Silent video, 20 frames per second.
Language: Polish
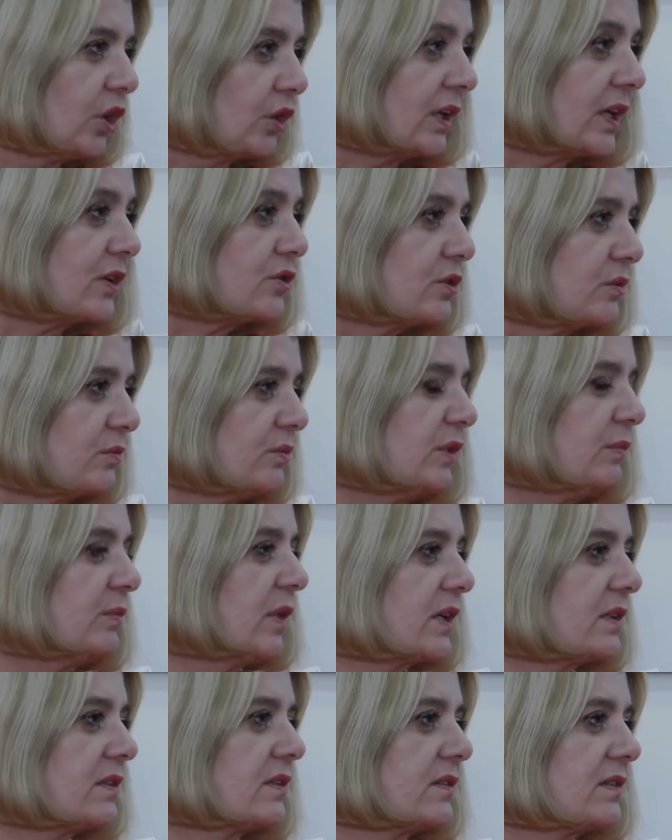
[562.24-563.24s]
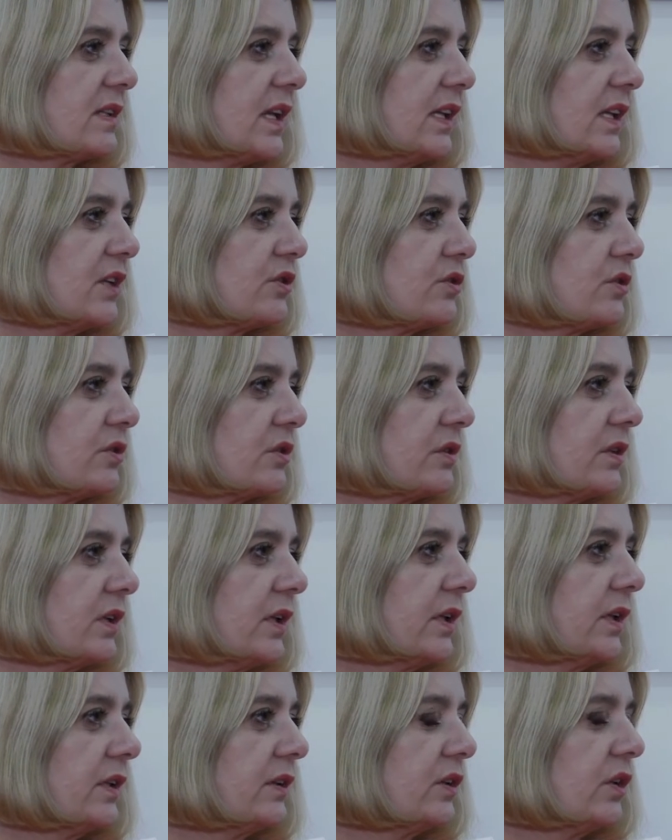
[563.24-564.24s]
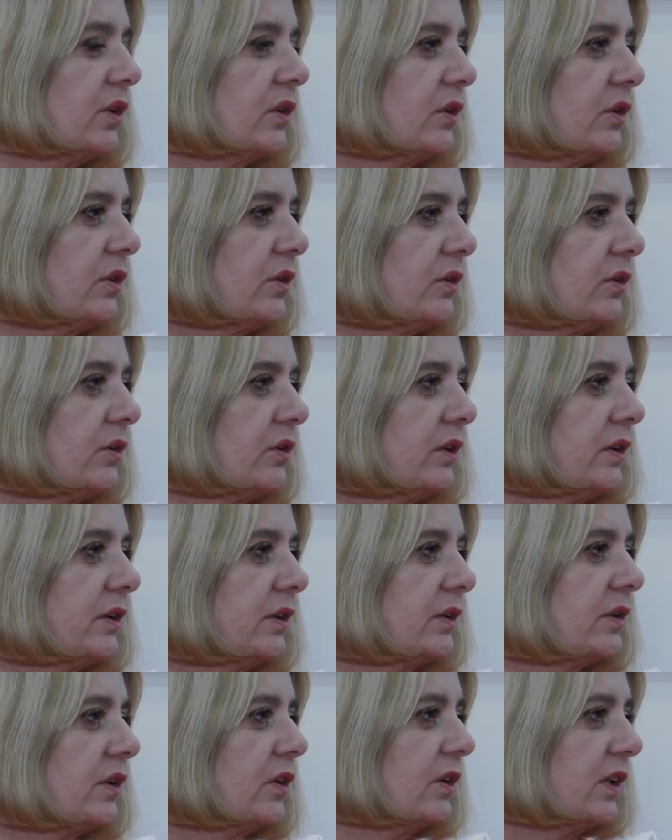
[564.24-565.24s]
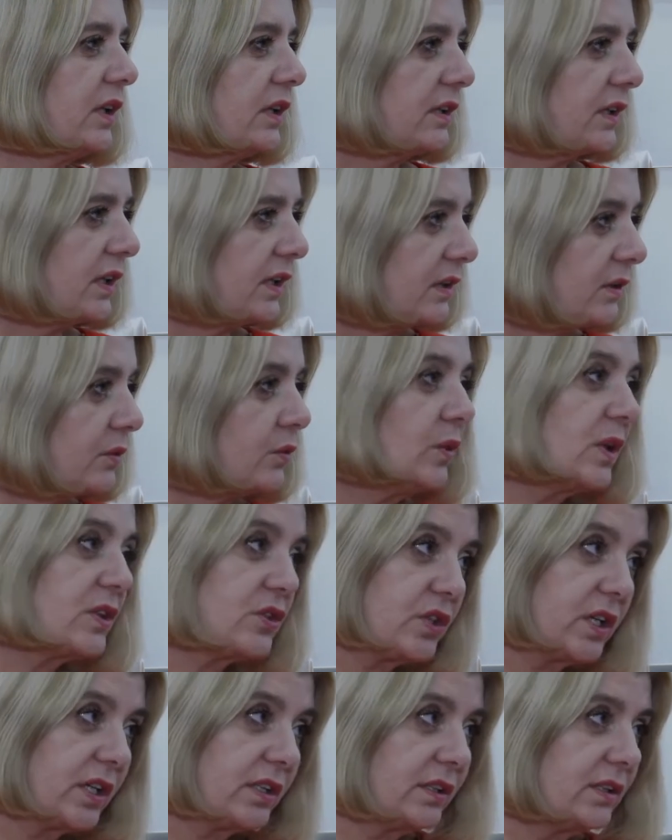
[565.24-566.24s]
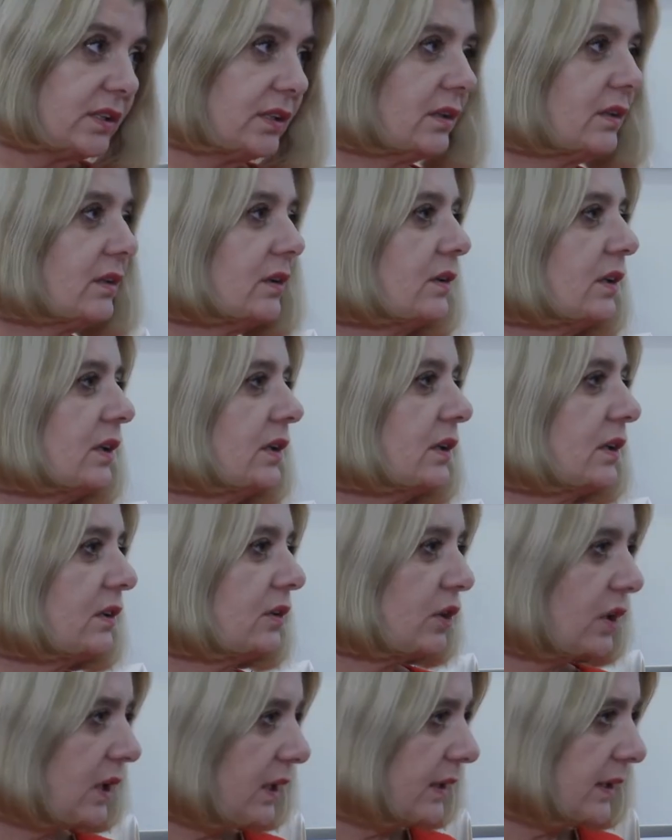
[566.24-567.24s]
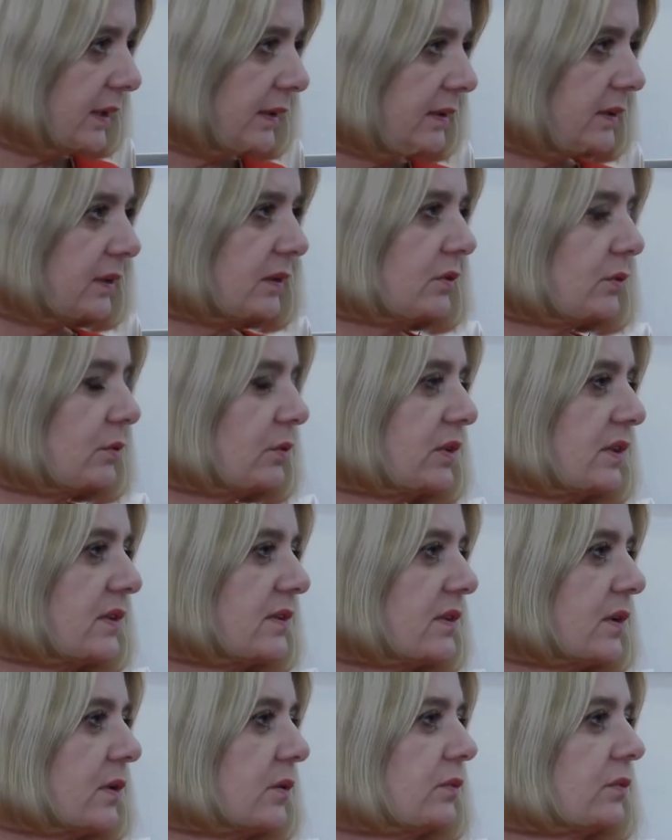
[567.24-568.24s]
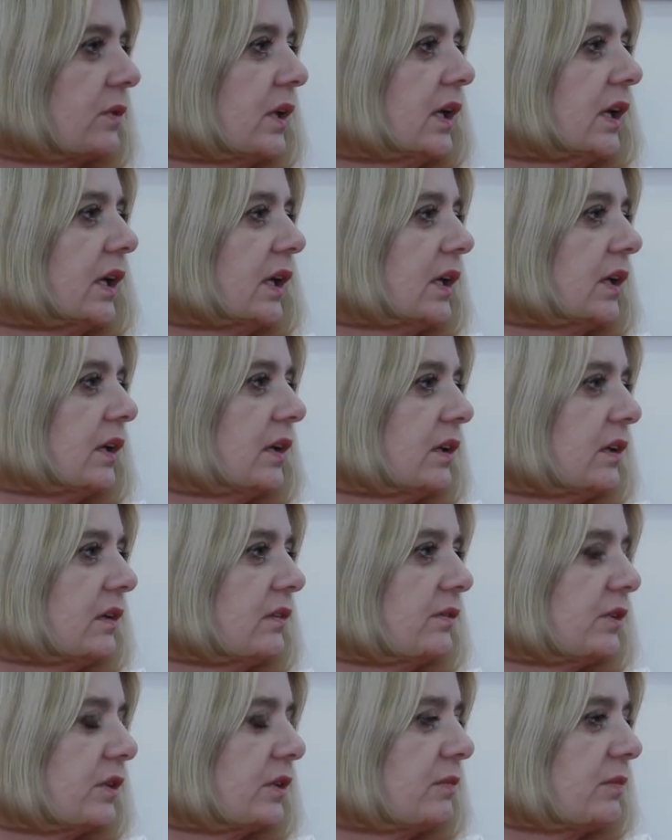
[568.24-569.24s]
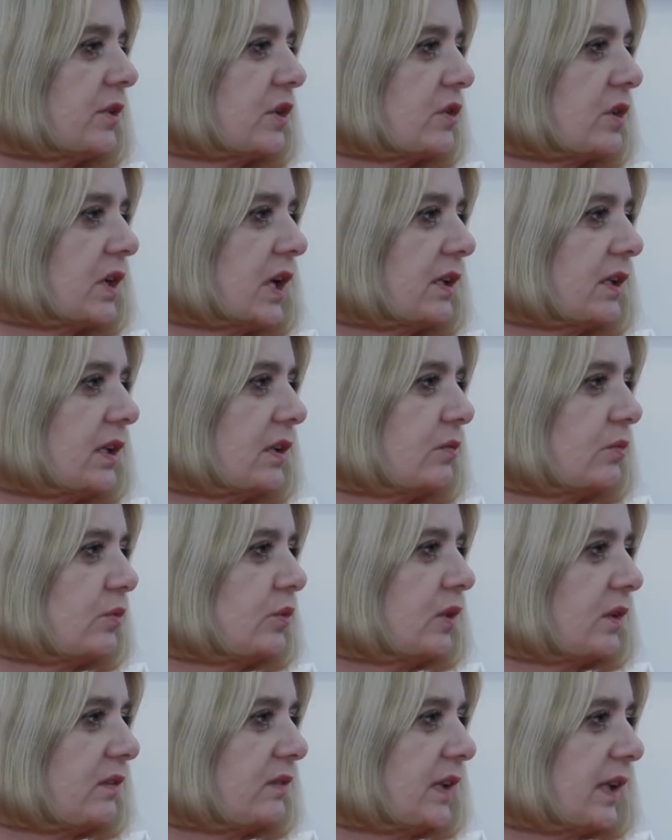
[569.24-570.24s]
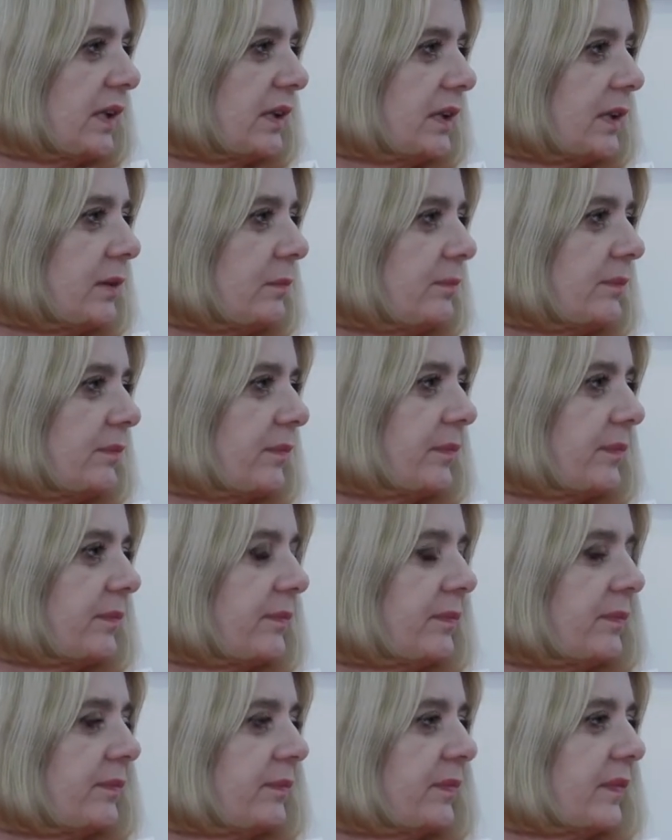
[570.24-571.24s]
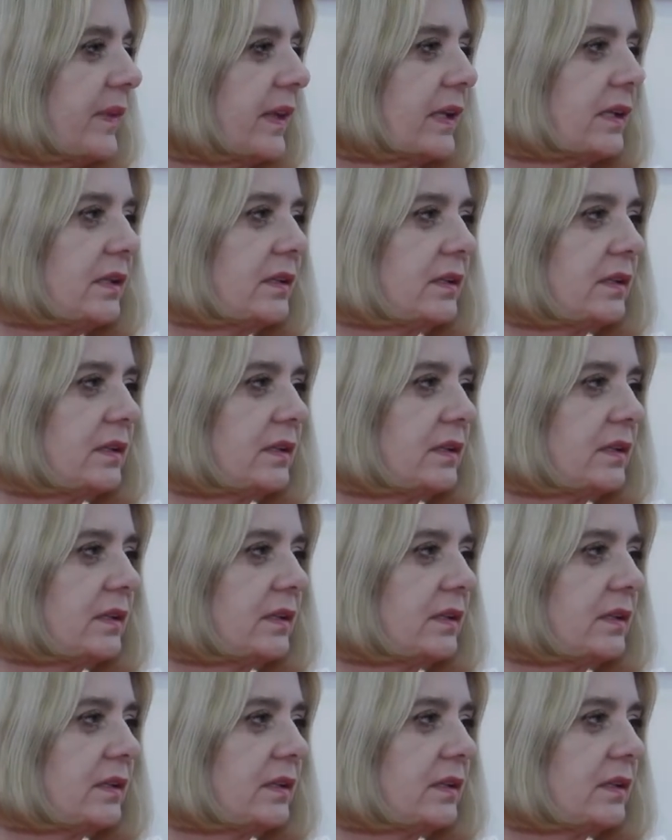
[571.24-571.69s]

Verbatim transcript: to, na czym mi bardzo zależy, to kolejne łazienki, kolejne toalety, które są e, w tych mieszkaniach budowane. Mm,